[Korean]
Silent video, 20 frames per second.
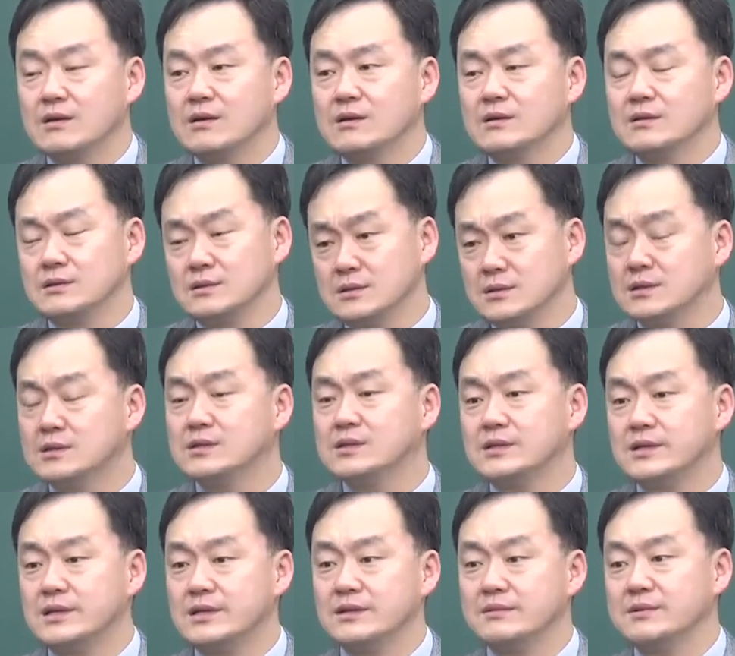늘
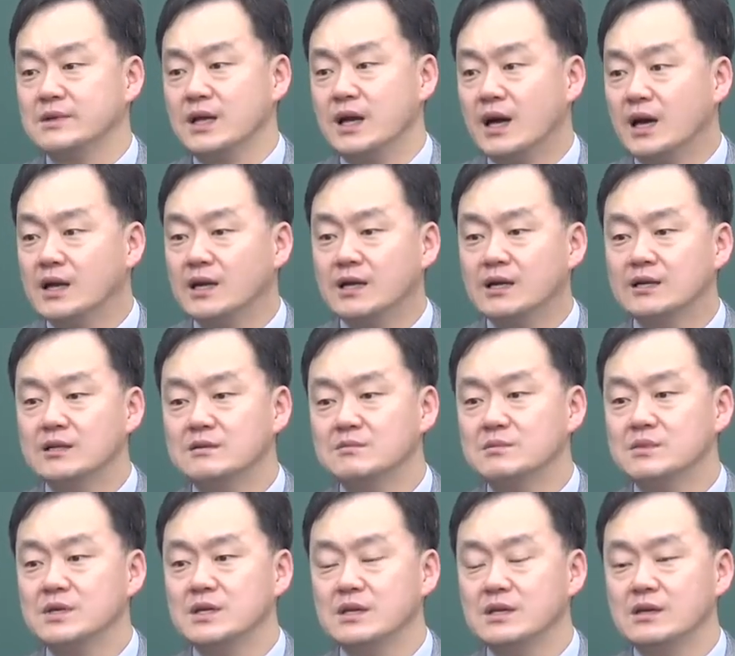그래야 됩니다.
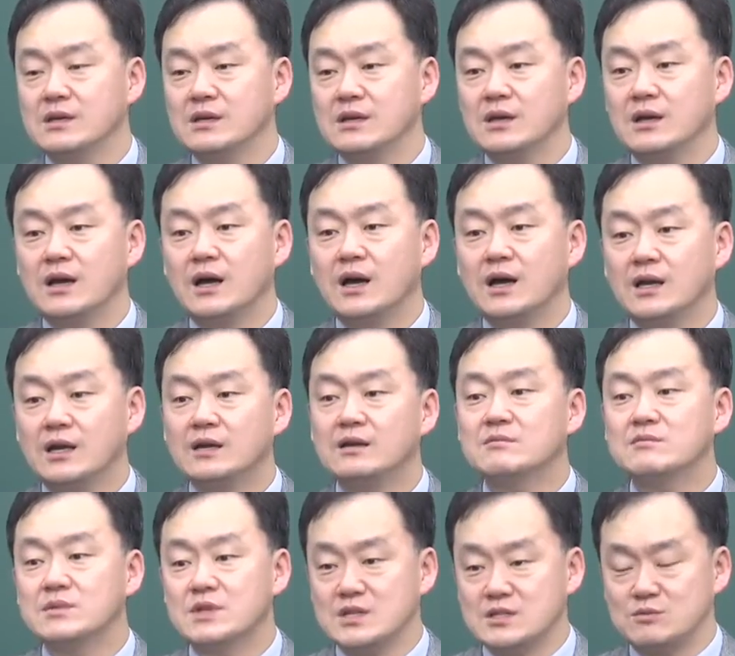하나님이
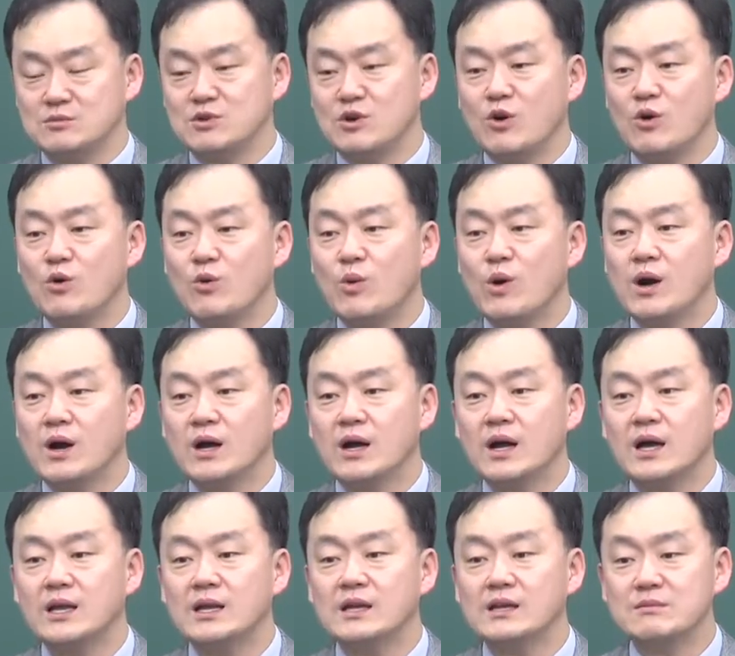하나님 되심, 여호와가
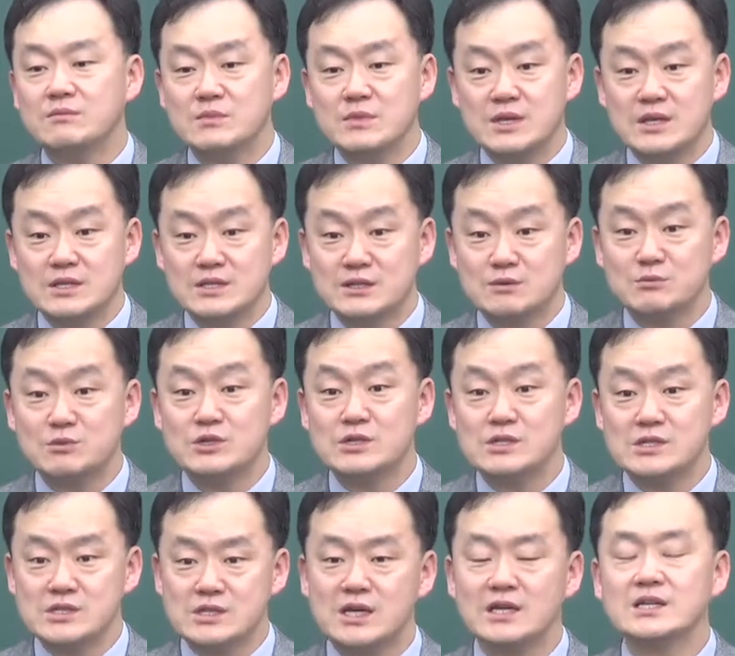하나님 되심을
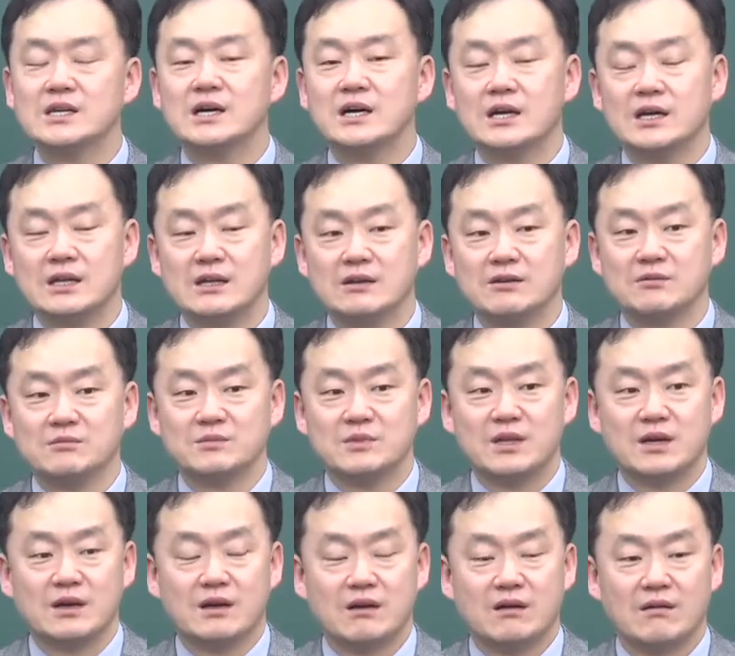찬양해야 되는 겁니다.
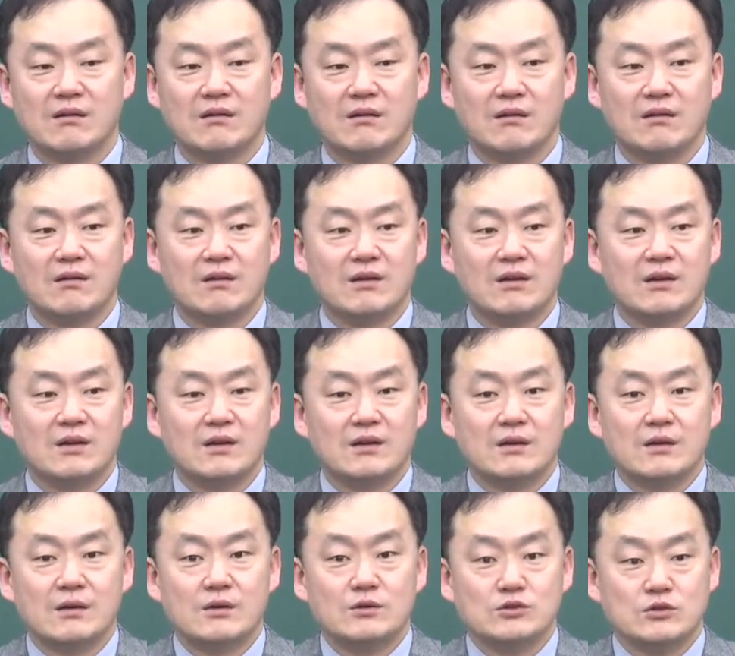
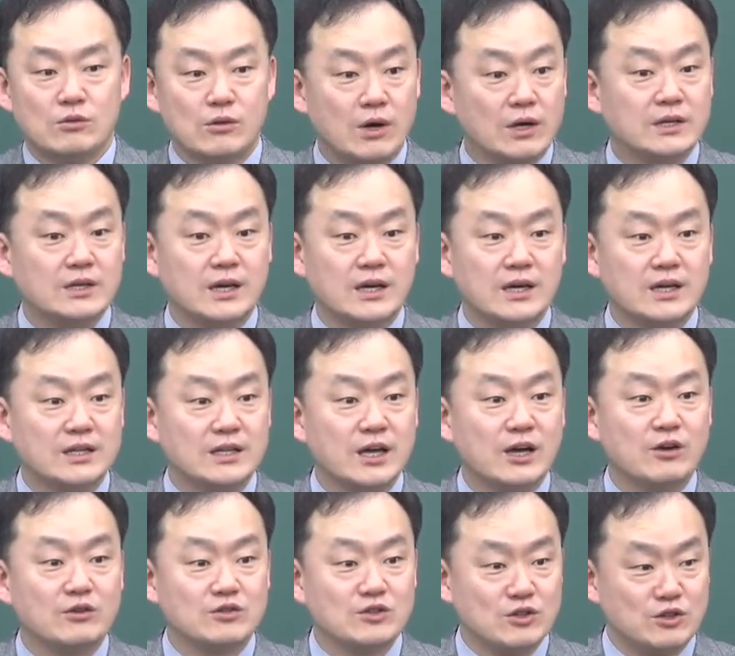정확히 알아야
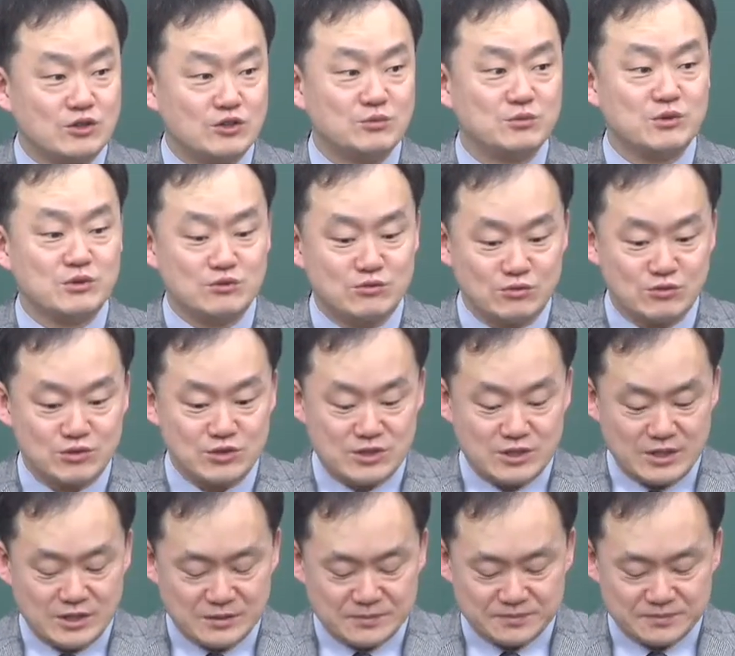되겠죠. 그분이 누군지.